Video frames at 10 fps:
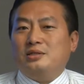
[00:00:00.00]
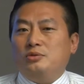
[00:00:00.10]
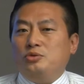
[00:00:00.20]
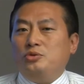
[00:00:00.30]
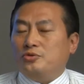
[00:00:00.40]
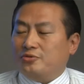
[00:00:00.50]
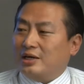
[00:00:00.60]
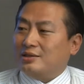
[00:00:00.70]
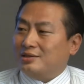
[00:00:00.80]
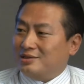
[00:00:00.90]
可以
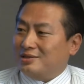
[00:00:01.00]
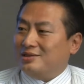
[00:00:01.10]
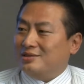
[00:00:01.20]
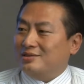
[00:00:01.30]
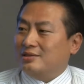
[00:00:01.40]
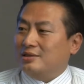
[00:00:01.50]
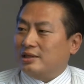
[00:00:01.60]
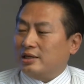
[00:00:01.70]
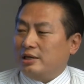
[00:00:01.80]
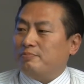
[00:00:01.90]
预防的责
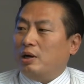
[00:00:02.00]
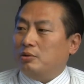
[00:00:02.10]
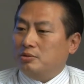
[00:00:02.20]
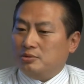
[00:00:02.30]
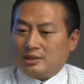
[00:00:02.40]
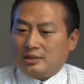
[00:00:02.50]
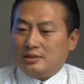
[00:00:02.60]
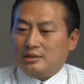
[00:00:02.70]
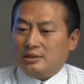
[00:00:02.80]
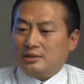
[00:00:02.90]
任，OK，可以保护
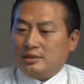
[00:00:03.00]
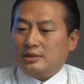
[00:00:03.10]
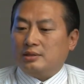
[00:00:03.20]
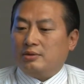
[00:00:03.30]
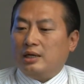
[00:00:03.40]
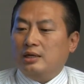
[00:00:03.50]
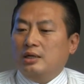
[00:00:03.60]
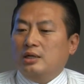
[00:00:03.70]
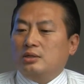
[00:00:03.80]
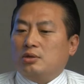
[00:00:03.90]
这个的责任的
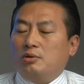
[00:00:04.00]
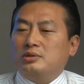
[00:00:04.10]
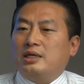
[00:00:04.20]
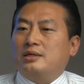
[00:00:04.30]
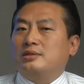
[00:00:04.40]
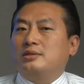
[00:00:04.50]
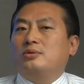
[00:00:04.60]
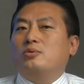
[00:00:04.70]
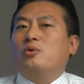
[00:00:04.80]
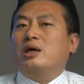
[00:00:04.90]
话，通常
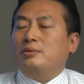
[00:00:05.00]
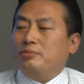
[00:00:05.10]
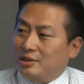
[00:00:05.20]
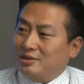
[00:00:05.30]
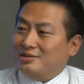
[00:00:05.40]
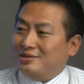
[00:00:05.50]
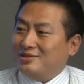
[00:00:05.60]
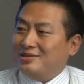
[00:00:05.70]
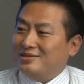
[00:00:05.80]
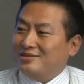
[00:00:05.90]
是外面的
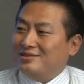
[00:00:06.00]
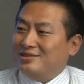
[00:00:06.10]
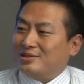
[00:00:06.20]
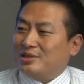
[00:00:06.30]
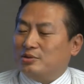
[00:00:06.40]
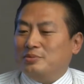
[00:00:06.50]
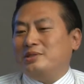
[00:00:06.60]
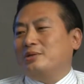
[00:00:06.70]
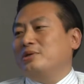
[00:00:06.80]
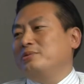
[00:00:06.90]
责任。OK，
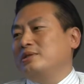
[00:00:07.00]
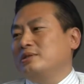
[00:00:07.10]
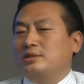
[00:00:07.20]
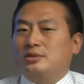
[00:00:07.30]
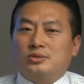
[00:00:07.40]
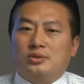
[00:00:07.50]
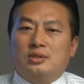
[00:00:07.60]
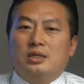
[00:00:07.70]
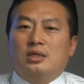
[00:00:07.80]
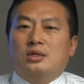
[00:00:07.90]
我们讲外面的责任就
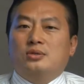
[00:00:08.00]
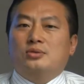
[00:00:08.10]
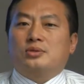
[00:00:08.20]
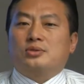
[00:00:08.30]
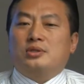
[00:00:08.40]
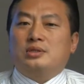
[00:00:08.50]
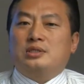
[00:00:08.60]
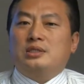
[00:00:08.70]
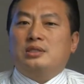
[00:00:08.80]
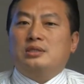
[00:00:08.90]
是说，如果
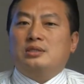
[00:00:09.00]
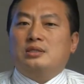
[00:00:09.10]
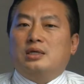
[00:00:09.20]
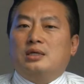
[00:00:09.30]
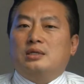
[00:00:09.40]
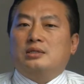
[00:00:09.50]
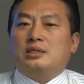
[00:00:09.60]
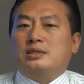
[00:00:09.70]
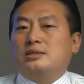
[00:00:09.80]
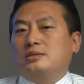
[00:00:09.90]
说今天
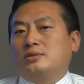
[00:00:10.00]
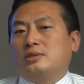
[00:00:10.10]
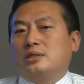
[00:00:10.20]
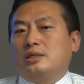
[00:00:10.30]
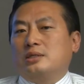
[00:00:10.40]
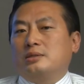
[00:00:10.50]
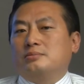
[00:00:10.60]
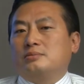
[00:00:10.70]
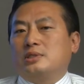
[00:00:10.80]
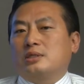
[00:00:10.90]
呃，假设说
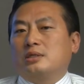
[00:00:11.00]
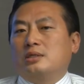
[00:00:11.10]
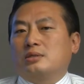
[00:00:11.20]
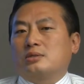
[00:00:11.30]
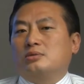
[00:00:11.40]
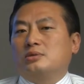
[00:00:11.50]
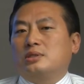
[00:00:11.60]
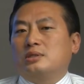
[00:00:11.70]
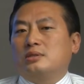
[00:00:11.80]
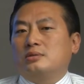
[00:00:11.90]
嗯，这个
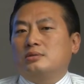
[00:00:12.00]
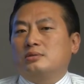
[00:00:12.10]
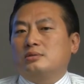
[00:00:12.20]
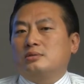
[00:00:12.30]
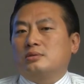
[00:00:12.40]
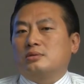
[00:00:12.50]
公司。